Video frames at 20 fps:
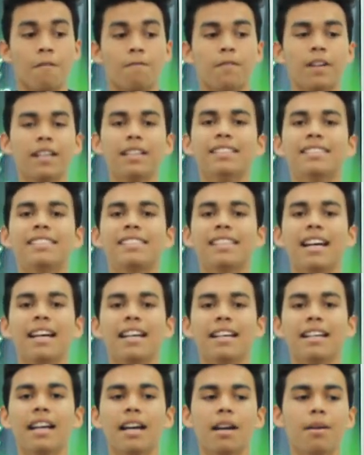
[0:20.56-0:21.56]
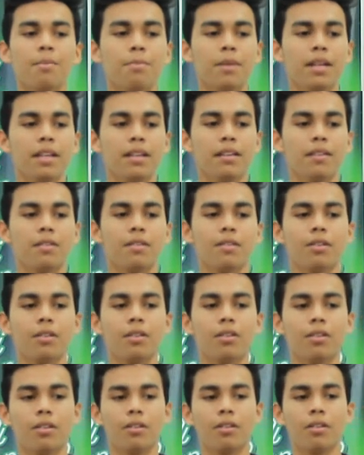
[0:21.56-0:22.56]
Ven y sana mi
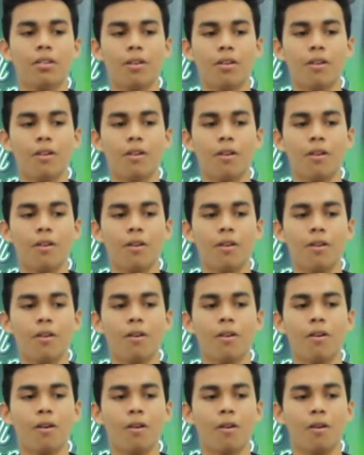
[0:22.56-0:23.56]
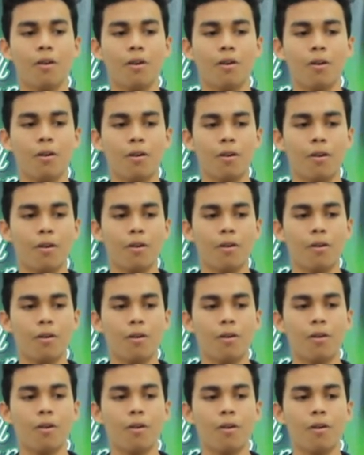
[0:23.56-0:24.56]

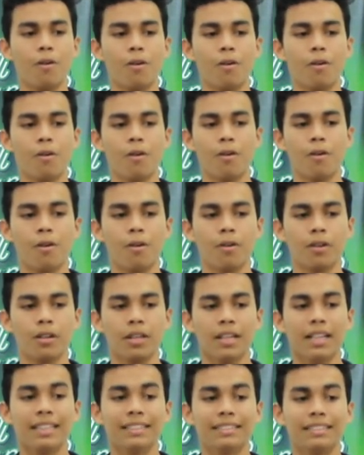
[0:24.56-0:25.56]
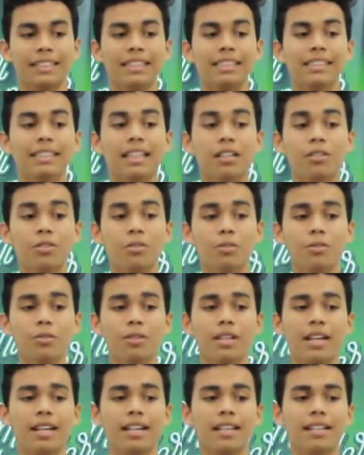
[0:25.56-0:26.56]
dolor, tiene la
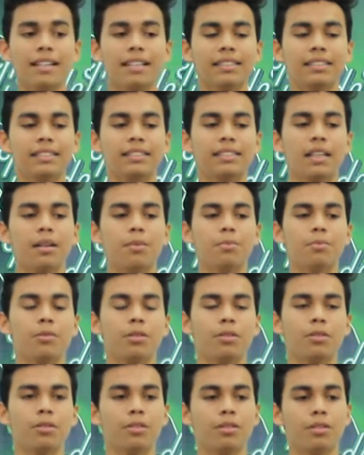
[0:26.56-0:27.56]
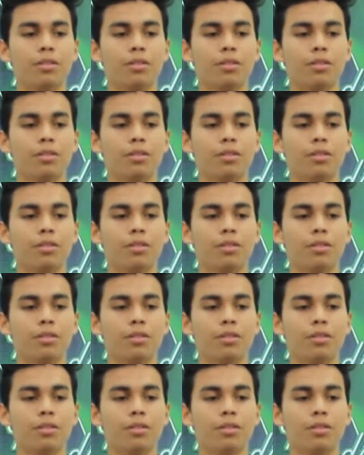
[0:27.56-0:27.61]
cura de este amor